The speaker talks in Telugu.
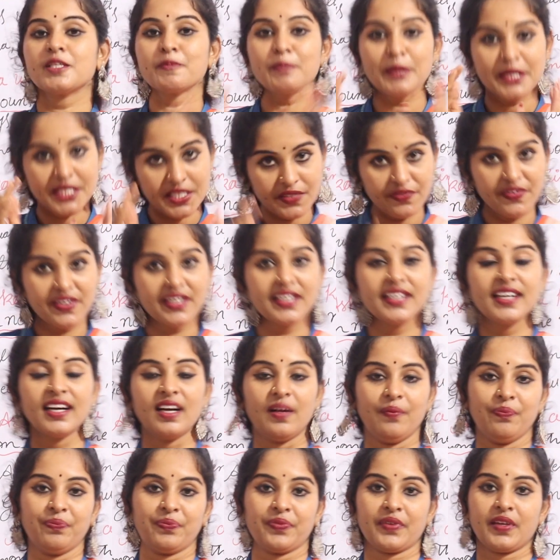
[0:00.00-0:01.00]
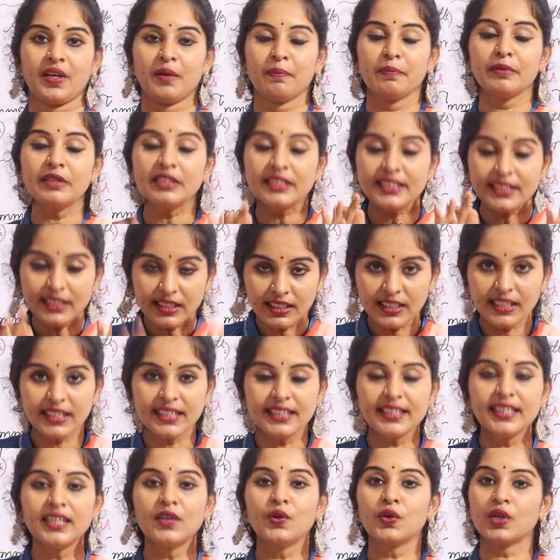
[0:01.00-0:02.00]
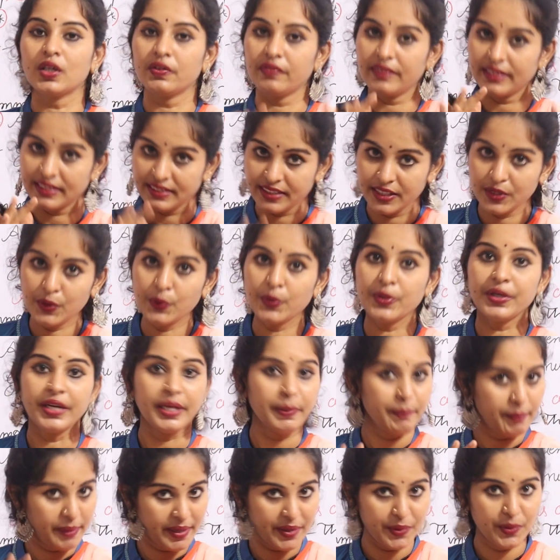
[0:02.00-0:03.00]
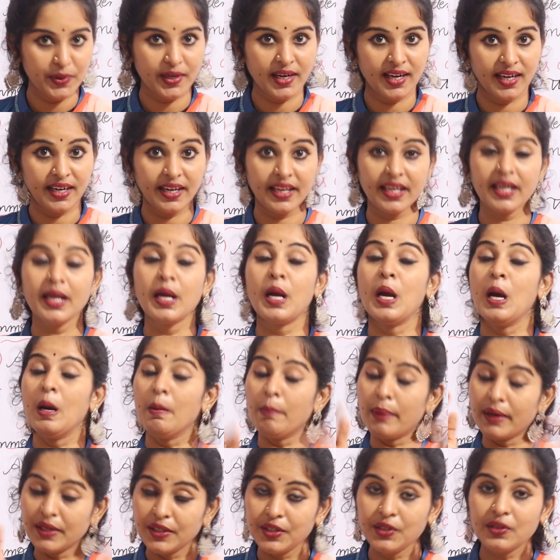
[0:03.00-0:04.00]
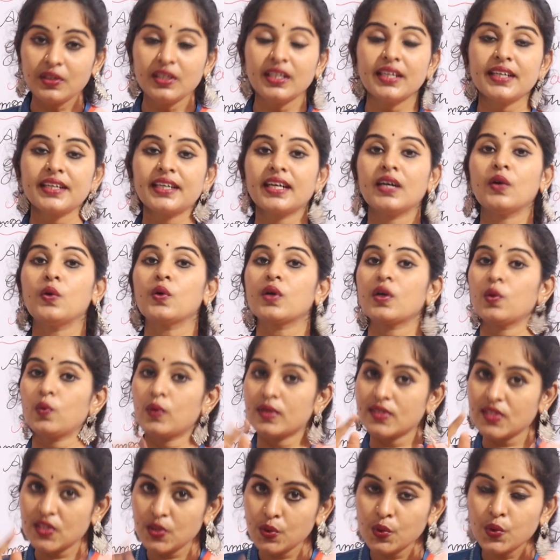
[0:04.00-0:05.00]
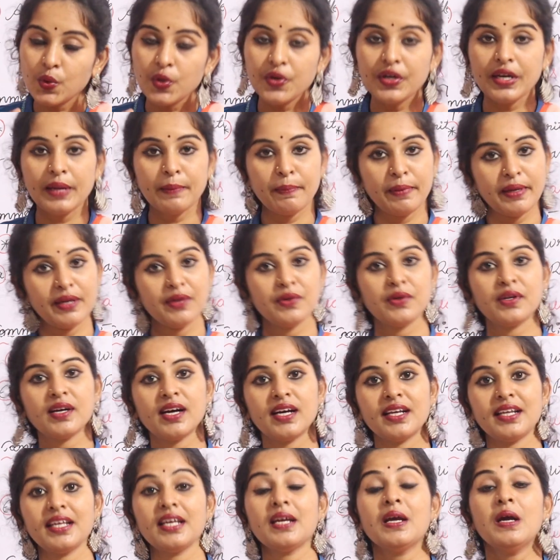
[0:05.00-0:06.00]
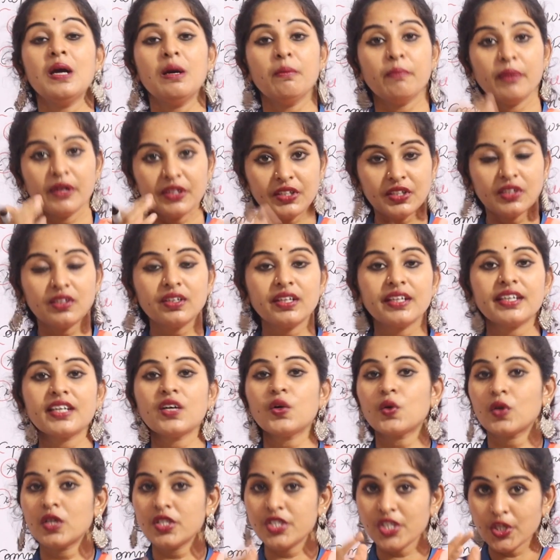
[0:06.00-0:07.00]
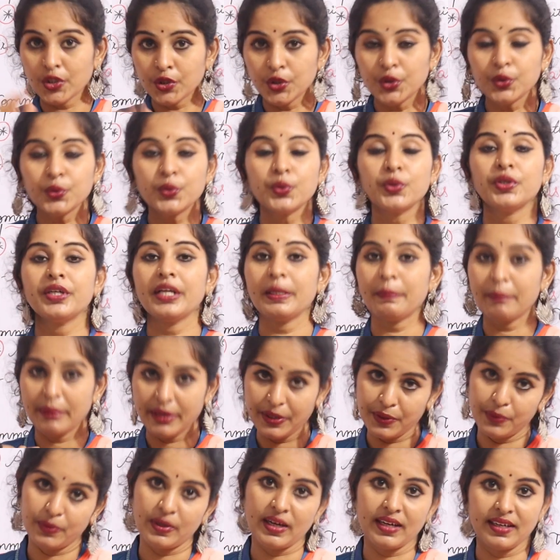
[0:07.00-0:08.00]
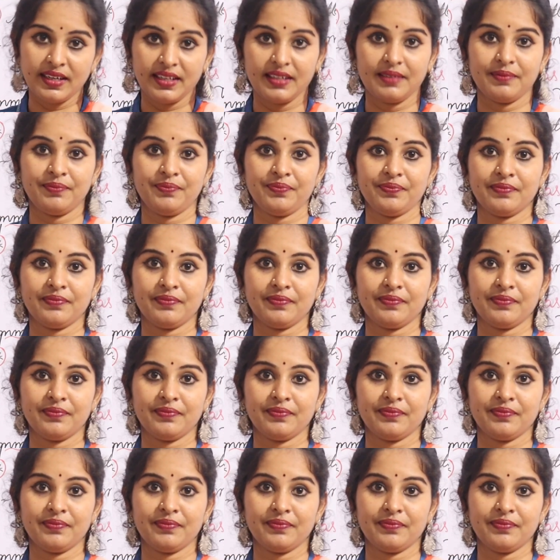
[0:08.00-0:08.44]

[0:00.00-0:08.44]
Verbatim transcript: స్పెసిఫిక్గా పర్టికులర్గా ఒక వ్యక్తికి ఉండే పేరు కానీ పర్టికులర్గా ఒక వస్తువుకు ఉండే పేరు కానీ పర్టికులర్గా ఒక జంతువుకు ఉండే పేరు కానీ